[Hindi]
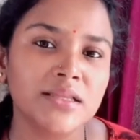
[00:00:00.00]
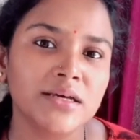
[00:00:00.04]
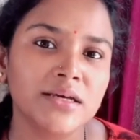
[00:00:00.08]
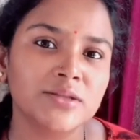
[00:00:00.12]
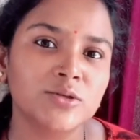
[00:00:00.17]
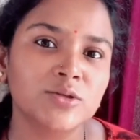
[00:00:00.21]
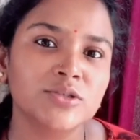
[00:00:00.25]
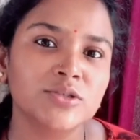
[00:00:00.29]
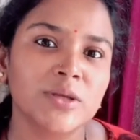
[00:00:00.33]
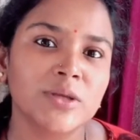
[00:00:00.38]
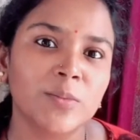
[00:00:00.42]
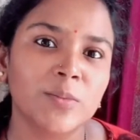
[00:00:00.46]
था
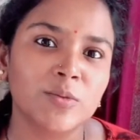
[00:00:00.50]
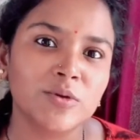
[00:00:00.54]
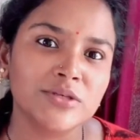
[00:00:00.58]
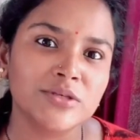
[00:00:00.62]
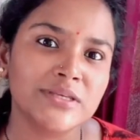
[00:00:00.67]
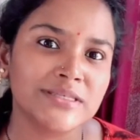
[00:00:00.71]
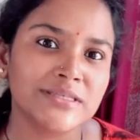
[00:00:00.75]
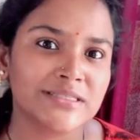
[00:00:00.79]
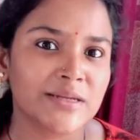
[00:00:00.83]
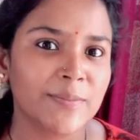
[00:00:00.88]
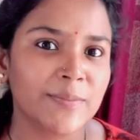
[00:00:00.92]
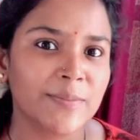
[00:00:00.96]
तो सबको
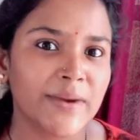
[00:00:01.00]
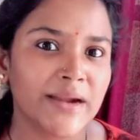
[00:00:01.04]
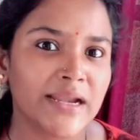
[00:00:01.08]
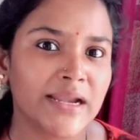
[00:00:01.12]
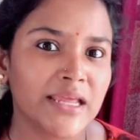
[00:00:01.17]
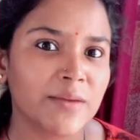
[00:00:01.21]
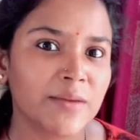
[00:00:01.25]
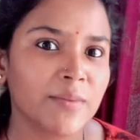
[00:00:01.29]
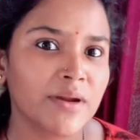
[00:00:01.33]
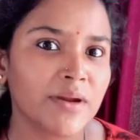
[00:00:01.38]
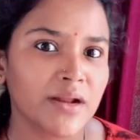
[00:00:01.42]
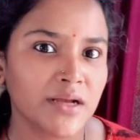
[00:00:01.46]

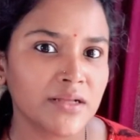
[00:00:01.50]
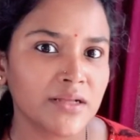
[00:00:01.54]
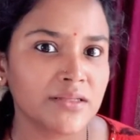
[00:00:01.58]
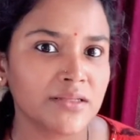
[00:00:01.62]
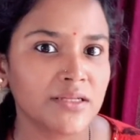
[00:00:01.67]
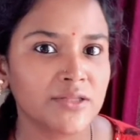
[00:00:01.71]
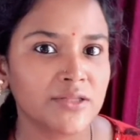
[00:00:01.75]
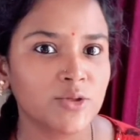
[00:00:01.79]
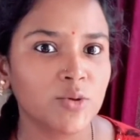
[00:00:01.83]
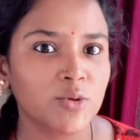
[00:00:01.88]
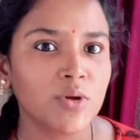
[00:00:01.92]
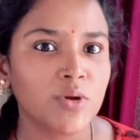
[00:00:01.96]
सिस्टमेटिक में रख
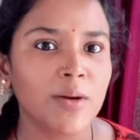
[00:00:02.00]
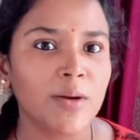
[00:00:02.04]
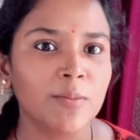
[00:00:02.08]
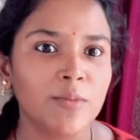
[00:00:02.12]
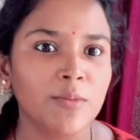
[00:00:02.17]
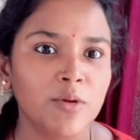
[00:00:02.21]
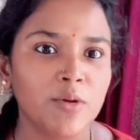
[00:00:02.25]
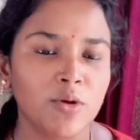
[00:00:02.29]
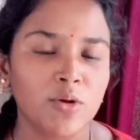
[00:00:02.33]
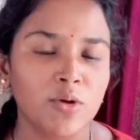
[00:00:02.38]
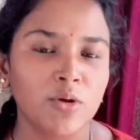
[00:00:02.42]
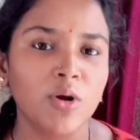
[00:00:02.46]
देती हूँ
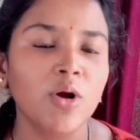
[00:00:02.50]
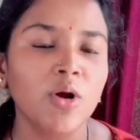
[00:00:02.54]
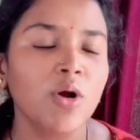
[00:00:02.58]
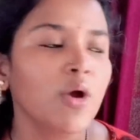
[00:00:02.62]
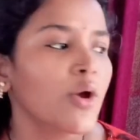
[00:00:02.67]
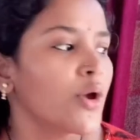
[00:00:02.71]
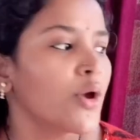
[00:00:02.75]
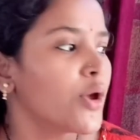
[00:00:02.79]
गमलों को